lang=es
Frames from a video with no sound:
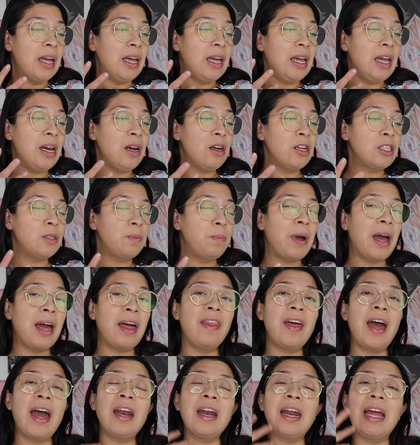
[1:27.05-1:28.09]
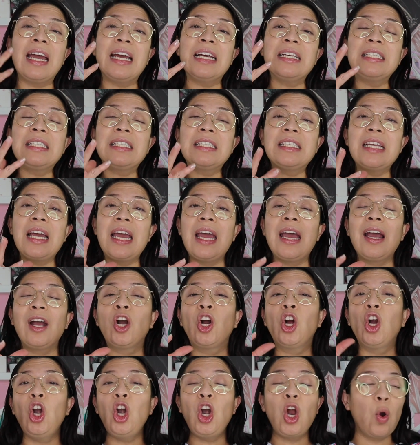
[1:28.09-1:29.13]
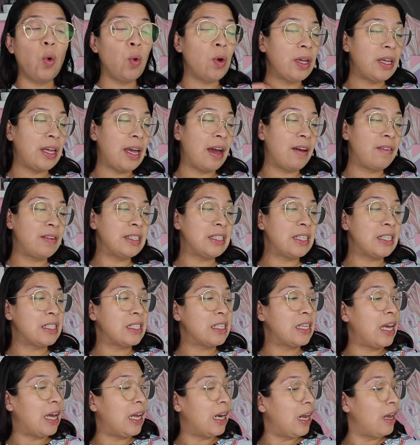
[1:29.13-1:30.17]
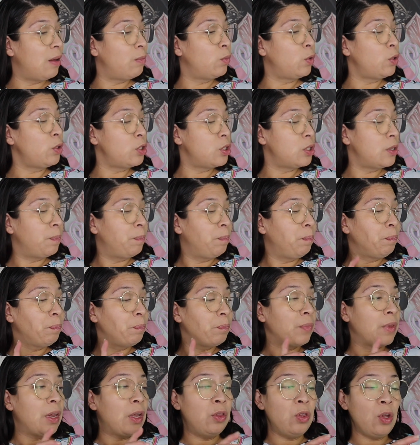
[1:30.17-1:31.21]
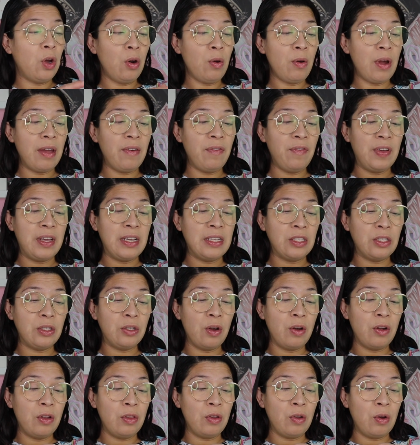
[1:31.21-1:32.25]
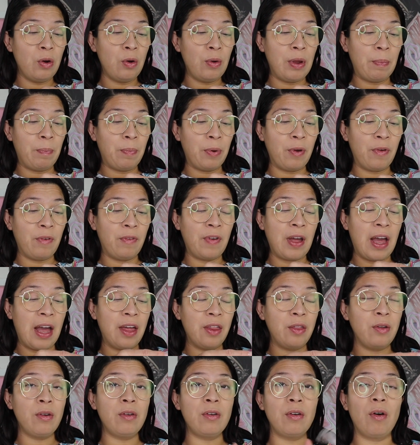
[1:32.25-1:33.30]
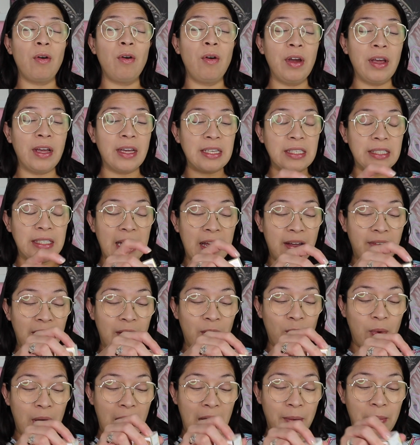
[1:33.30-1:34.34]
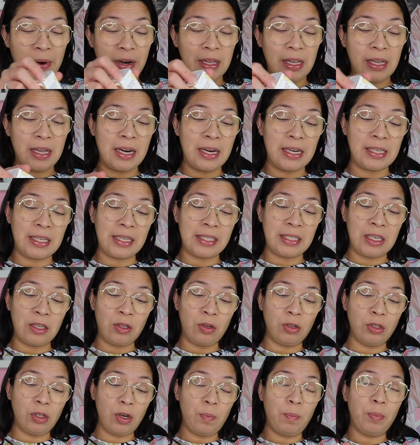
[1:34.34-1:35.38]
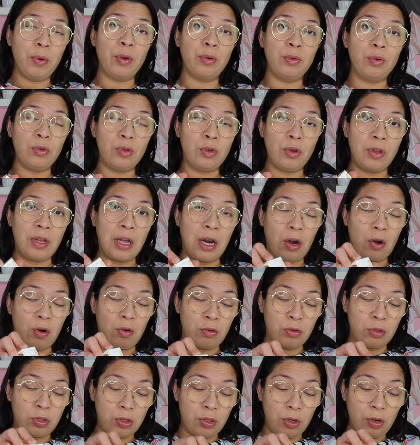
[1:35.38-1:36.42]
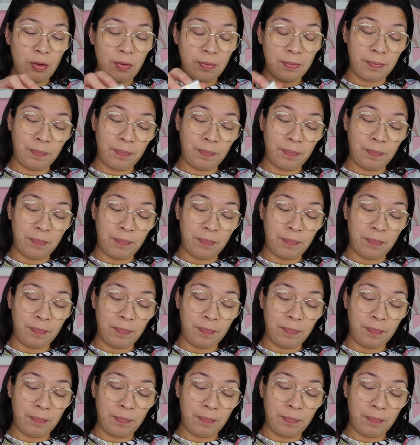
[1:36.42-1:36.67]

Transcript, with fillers: y nos va a dar ese glow que a veces queremos no lo he visto, no lo he probado. Hoy que estaba en Walmart dije, necesito otro producto de rostro.